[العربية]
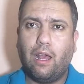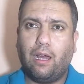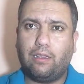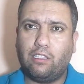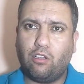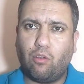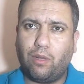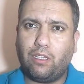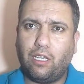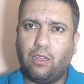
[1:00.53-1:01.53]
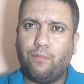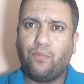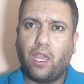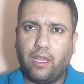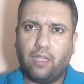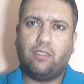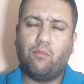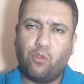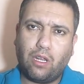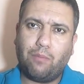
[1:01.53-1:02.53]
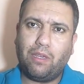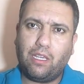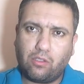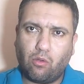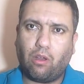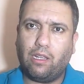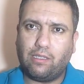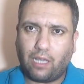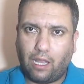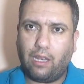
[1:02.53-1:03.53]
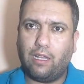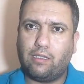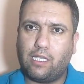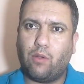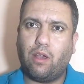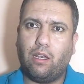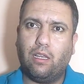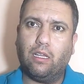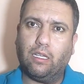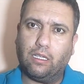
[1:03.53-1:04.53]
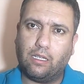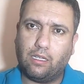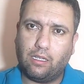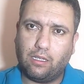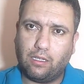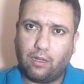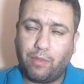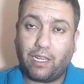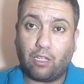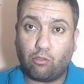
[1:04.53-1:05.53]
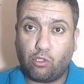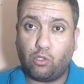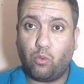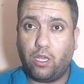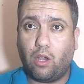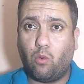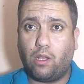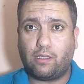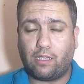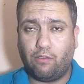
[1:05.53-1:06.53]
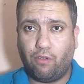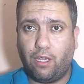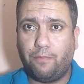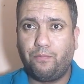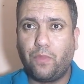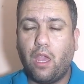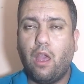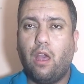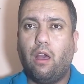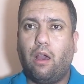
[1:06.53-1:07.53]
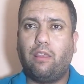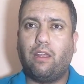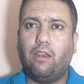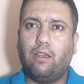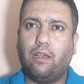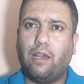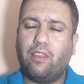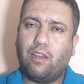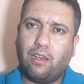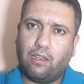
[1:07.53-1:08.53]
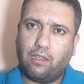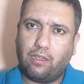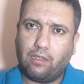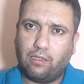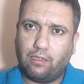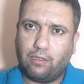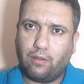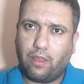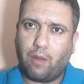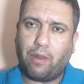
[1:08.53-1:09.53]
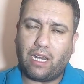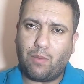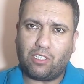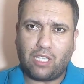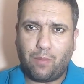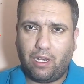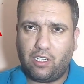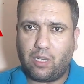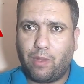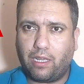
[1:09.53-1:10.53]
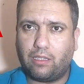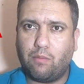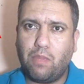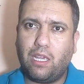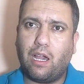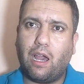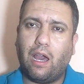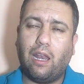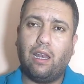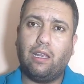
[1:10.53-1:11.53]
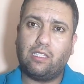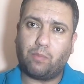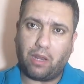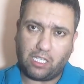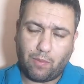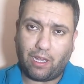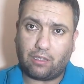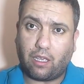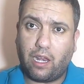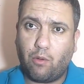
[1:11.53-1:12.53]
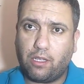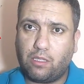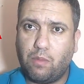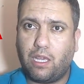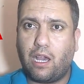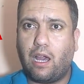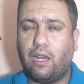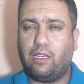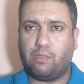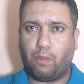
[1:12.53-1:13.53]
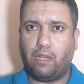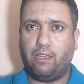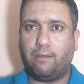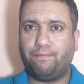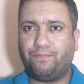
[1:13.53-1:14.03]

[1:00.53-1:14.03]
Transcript: اتلتيكو مدريد يهتمون بسوق الانتقالات سواء الميركاتو الشتوي او الصيفي ايضا آه، هذه هذا البرنامج تابع لشبكه ميغا الاسبانيه شبكه قنوات ميغا الاسبانيه